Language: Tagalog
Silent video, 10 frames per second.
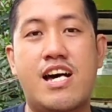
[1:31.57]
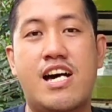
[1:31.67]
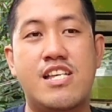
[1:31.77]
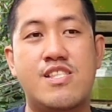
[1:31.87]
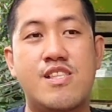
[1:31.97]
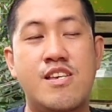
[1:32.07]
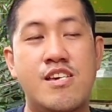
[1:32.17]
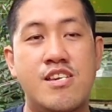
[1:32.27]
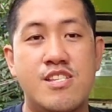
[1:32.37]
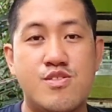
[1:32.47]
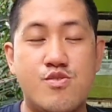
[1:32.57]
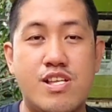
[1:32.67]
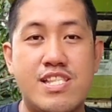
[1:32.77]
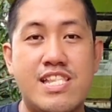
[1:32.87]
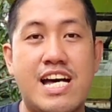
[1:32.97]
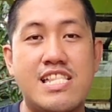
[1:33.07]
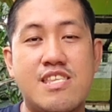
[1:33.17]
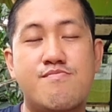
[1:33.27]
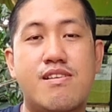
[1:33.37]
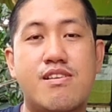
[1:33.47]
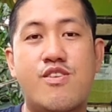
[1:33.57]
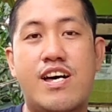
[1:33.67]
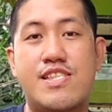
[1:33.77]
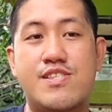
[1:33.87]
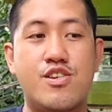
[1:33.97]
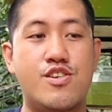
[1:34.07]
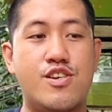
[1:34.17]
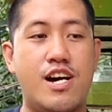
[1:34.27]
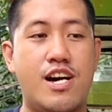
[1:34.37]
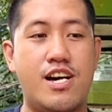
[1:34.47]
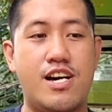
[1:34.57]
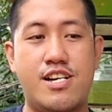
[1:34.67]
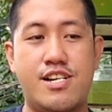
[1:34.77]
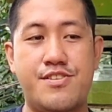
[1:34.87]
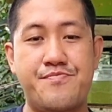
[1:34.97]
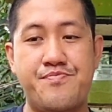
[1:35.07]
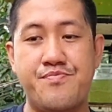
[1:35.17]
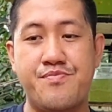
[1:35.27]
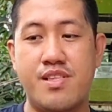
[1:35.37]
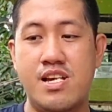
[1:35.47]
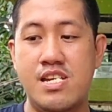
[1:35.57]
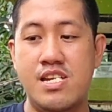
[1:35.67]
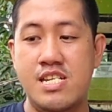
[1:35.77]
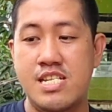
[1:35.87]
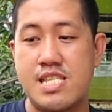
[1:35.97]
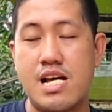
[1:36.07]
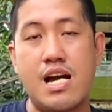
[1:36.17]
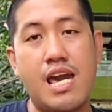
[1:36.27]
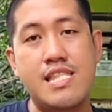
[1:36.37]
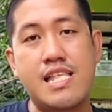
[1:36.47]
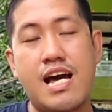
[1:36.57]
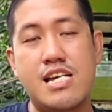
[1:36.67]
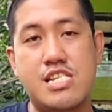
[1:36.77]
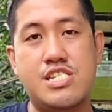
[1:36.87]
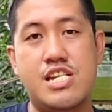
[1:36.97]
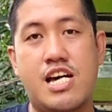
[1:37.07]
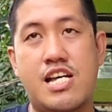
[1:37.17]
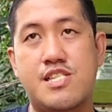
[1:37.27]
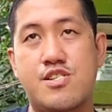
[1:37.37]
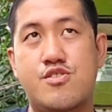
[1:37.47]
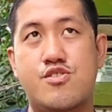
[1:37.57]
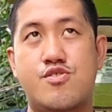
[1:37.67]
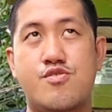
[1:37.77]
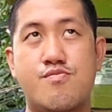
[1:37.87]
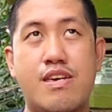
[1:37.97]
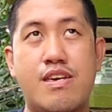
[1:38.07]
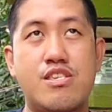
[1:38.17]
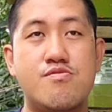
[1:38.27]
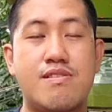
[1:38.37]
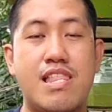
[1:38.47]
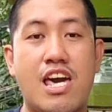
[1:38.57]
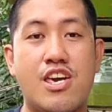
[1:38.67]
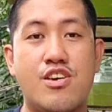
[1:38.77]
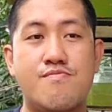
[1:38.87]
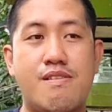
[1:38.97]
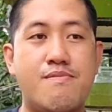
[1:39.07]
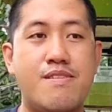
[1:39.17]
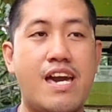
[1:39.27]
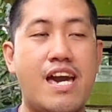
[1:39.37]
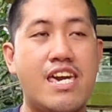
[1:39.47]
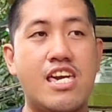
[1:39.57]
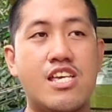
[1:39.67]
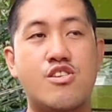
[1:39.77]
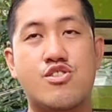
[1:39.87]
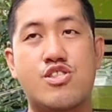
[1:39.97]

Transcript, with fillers: So, um, taga Kainta kasi siya so medyo malayo yung babiyahin ko tapos uh, ah, alis na rin ako para